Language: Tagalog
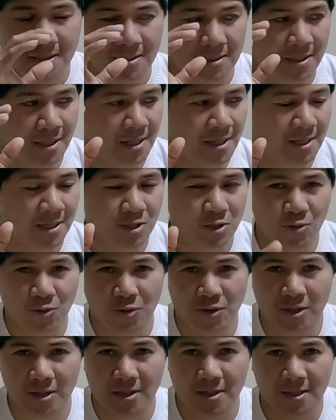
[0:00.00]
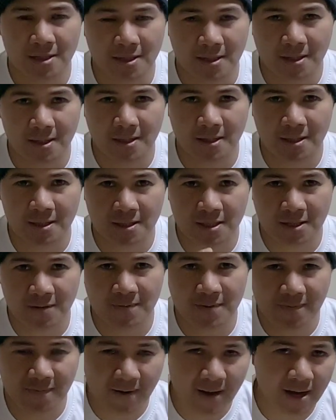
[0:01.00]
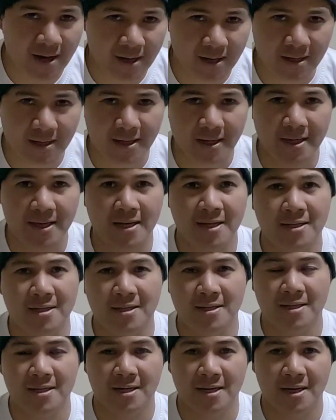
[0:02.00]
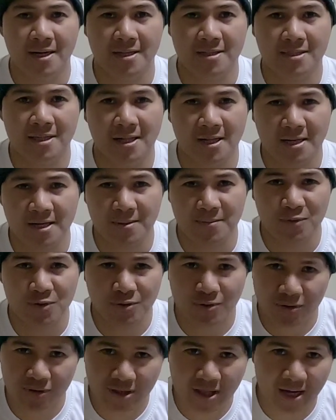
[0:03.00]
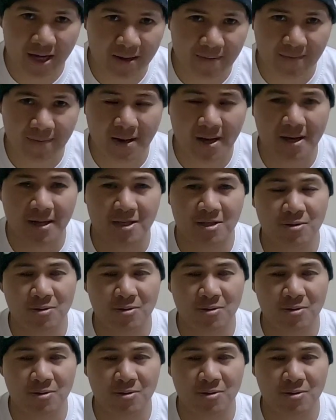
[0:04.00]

si Choi uh, TV Vlog, ayan, at sila ni Motor Dan Vlog.